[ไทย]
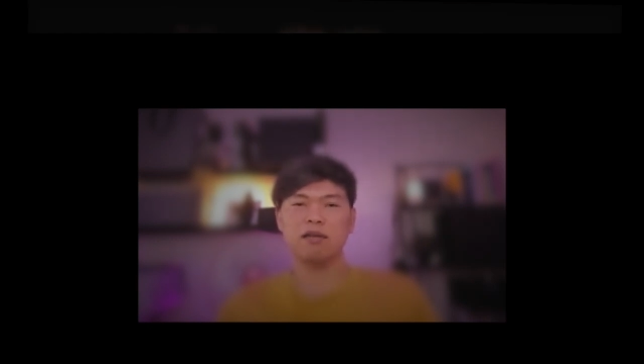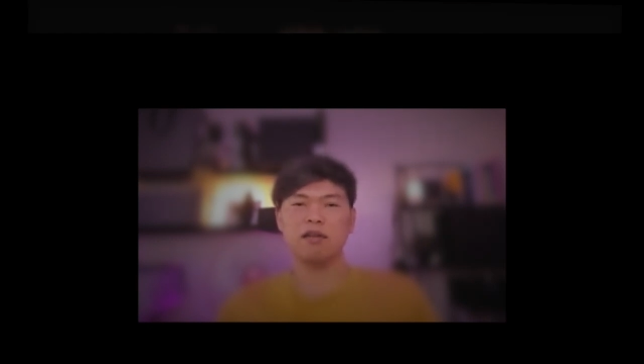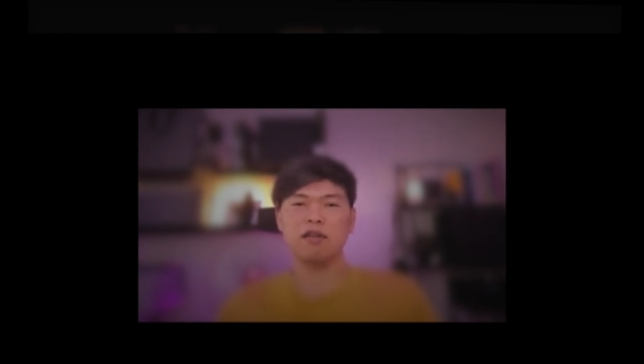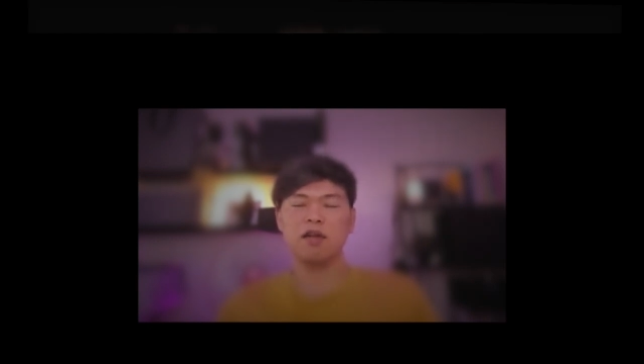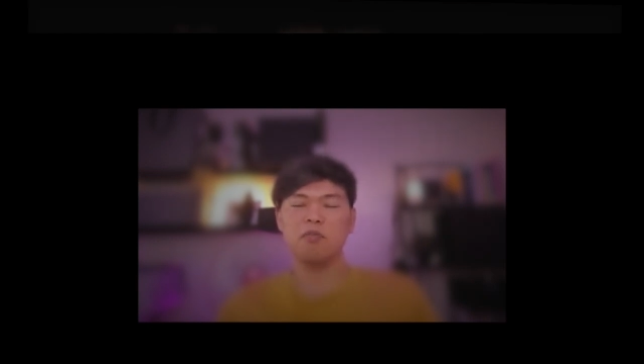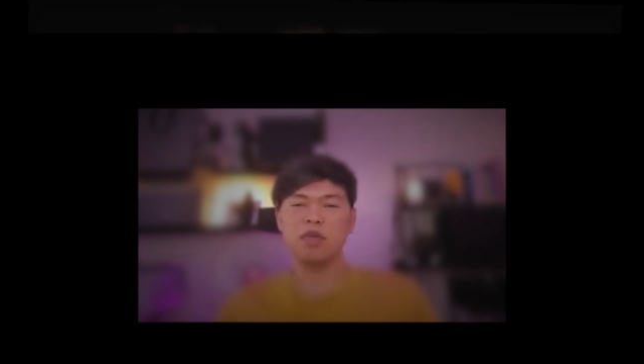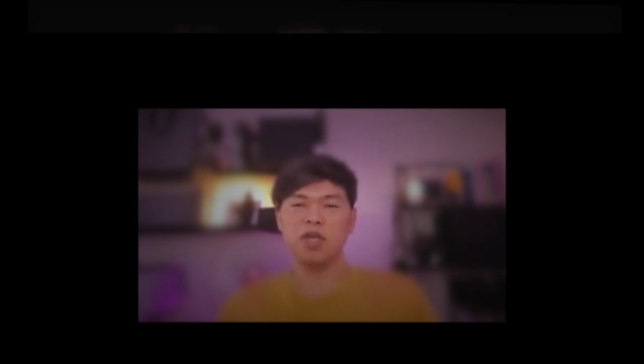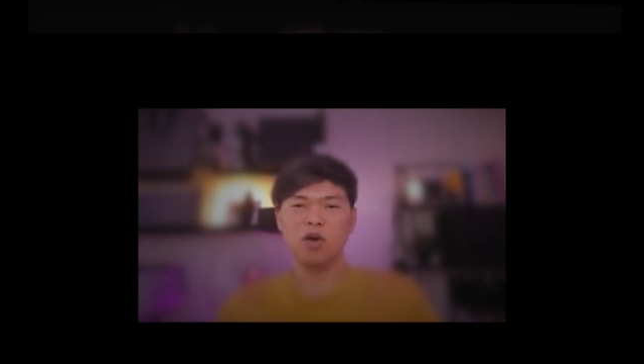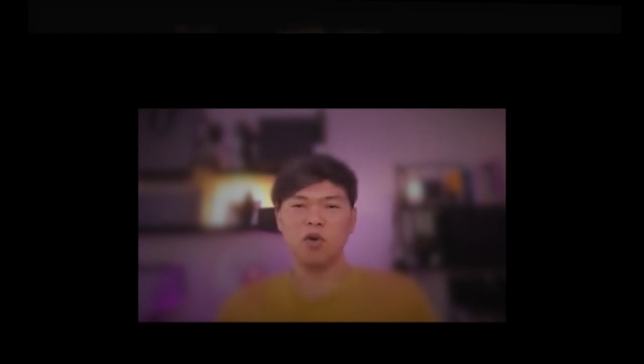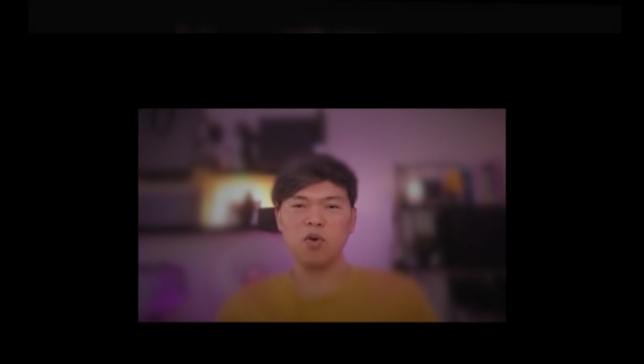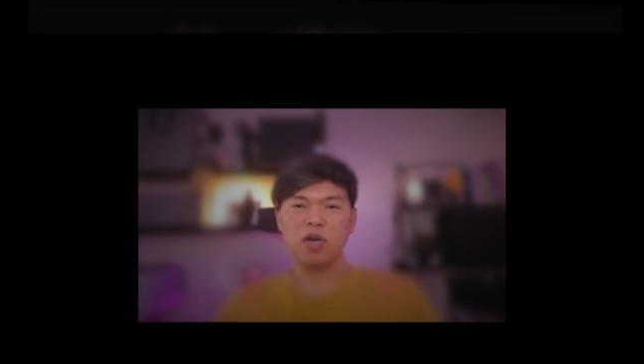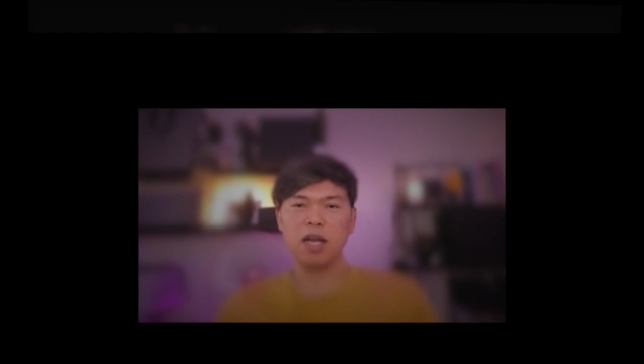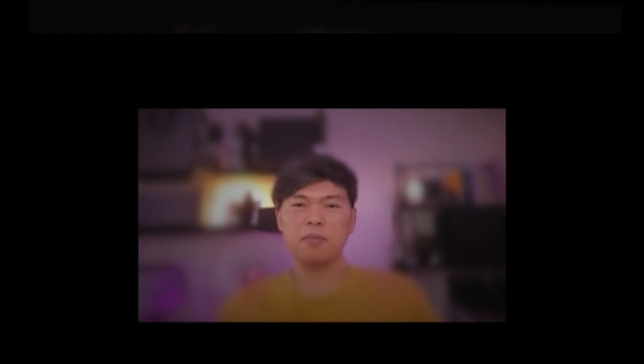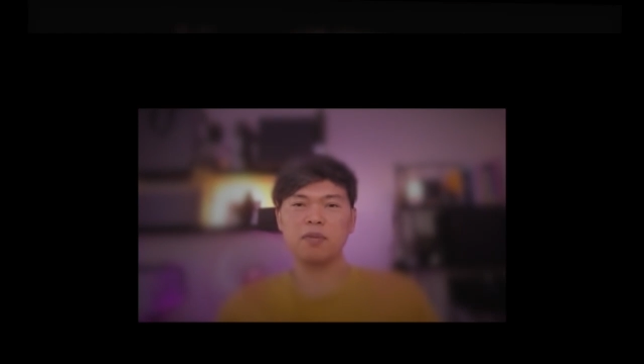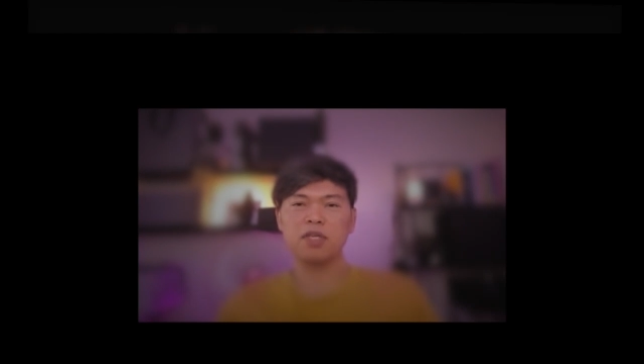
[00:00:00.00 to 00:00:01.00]
และมีคน
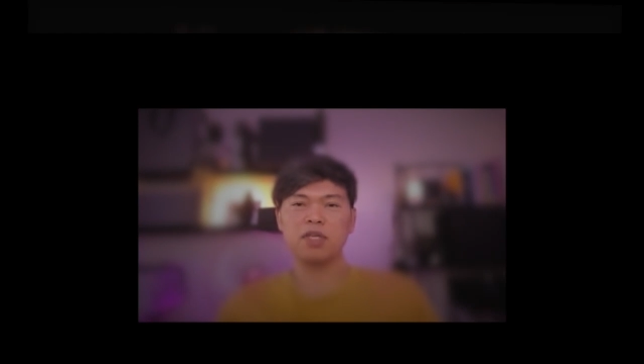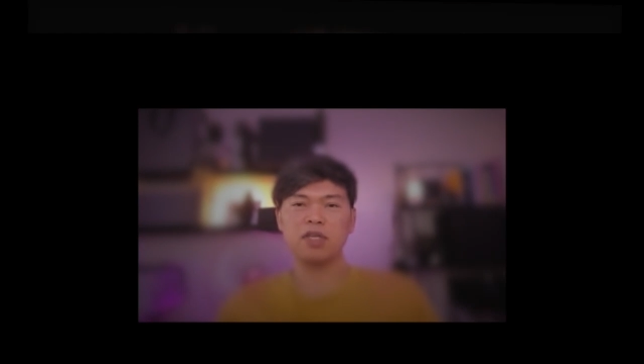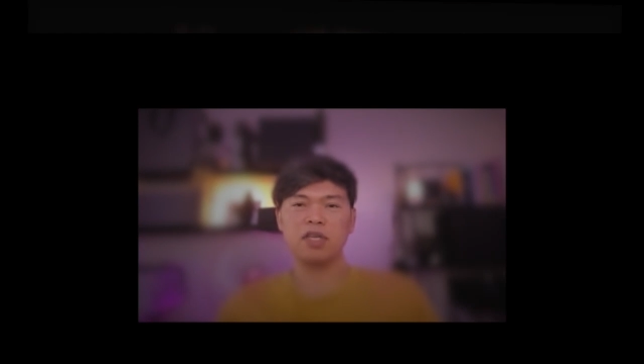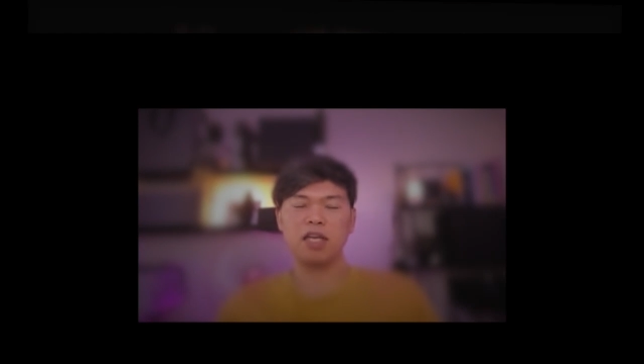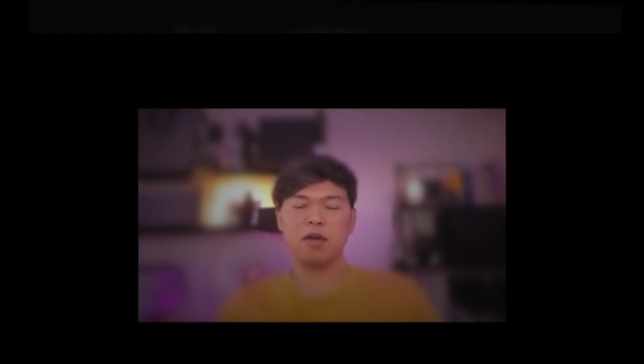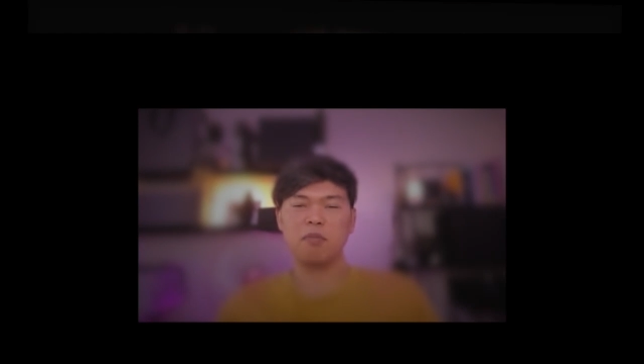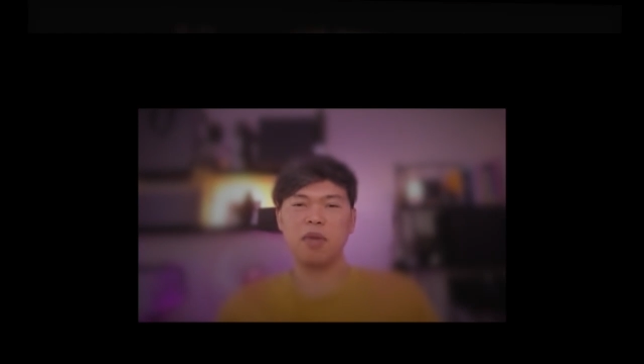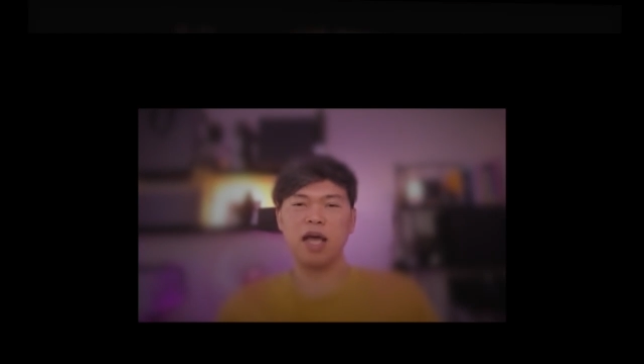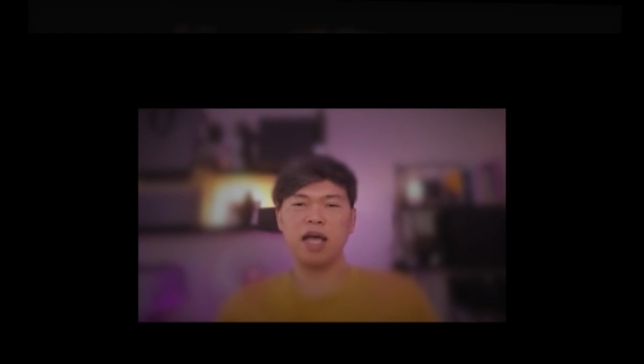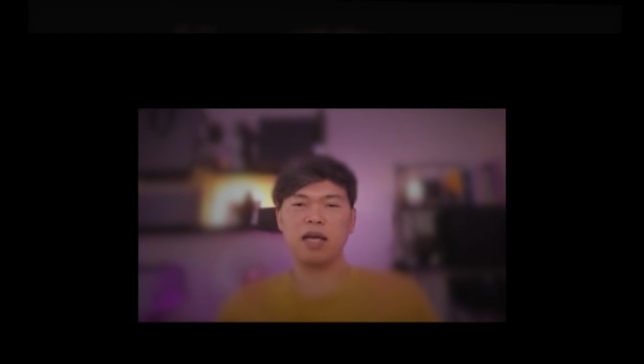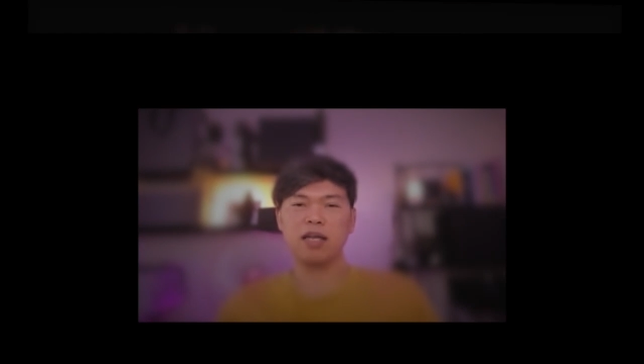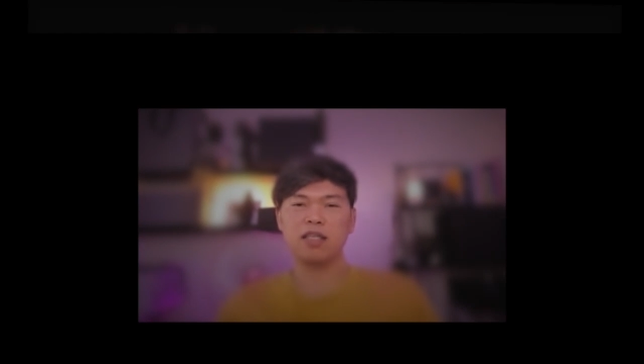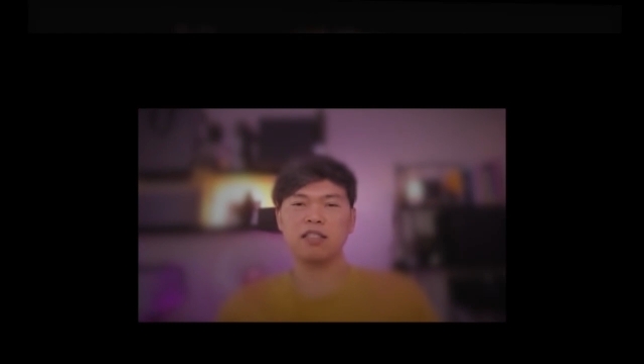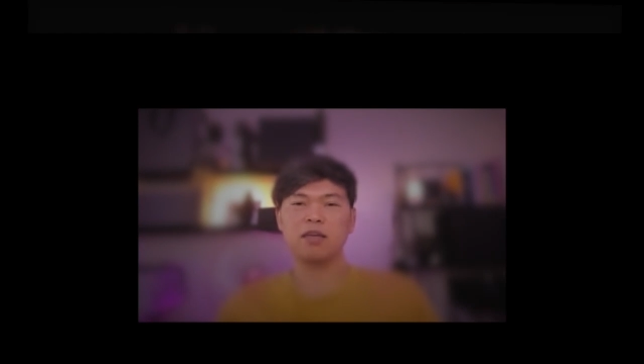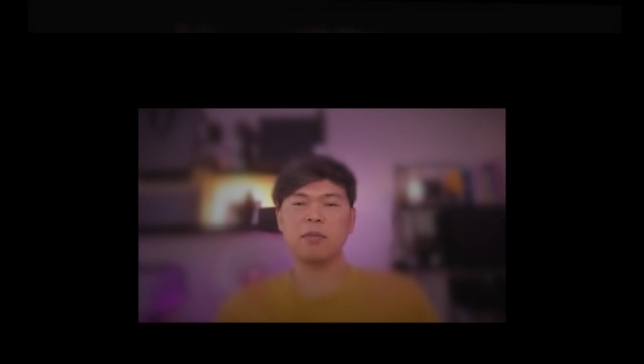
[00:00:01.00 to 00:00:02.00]
นับถือกันมาก
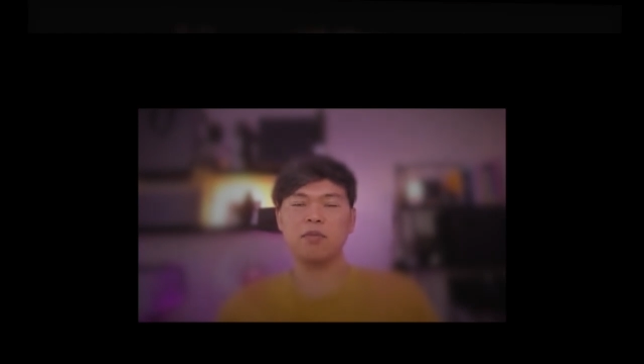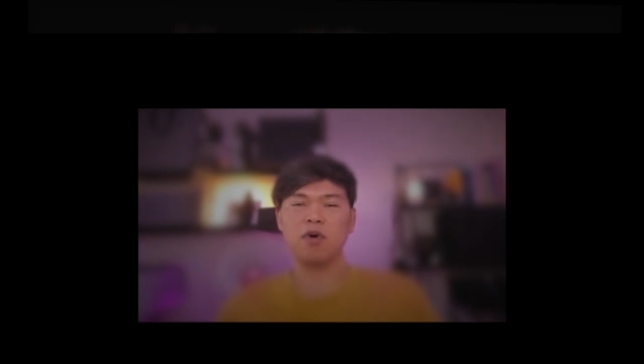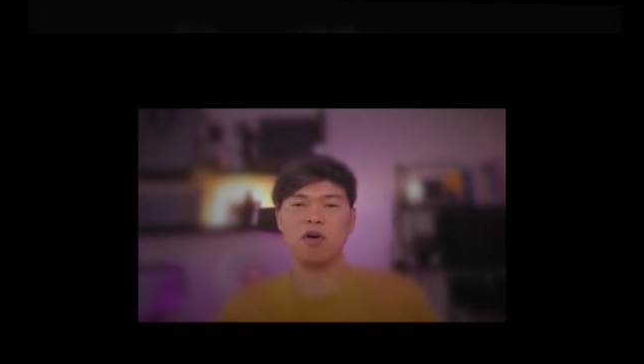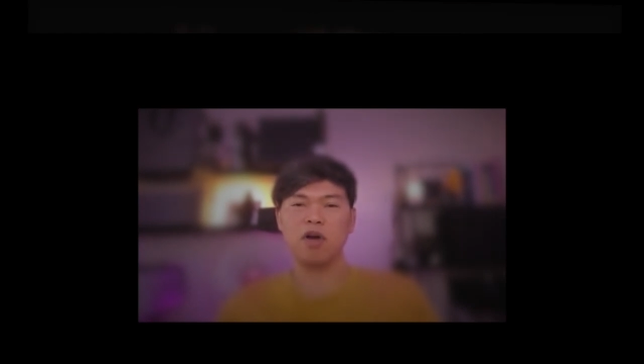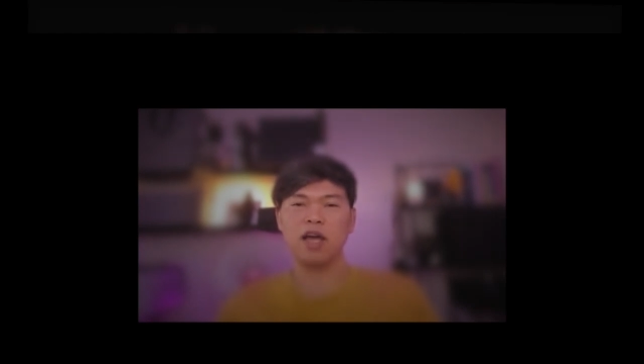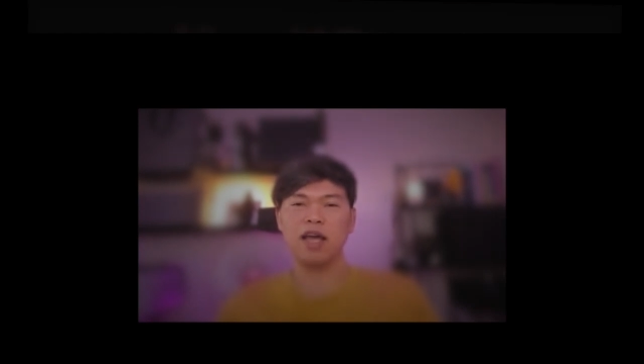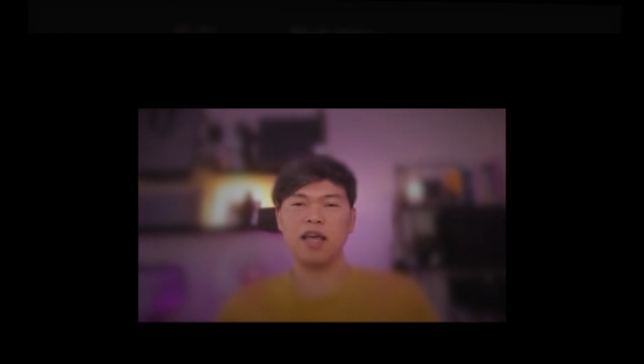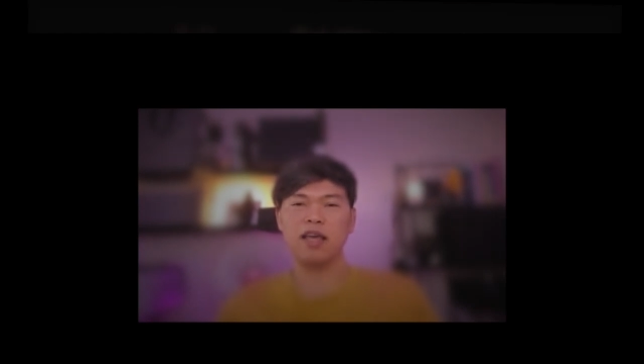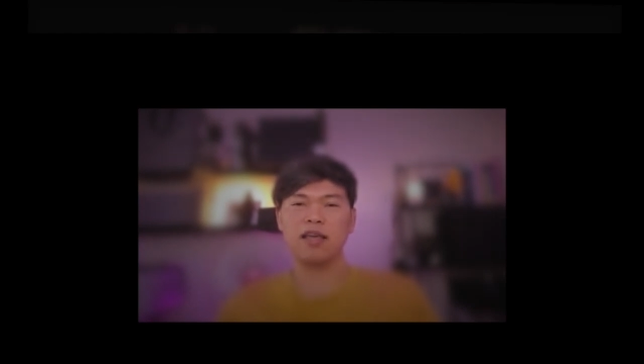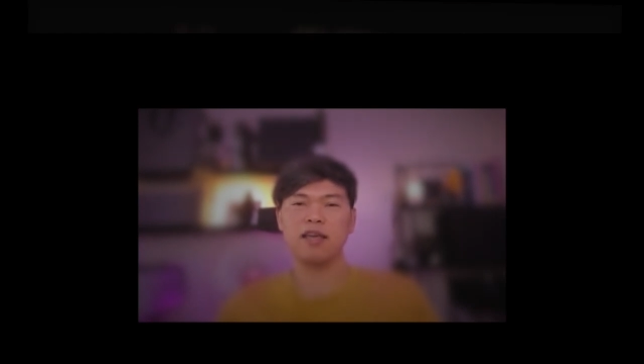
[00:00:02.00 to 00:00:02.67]
และจะบอกให้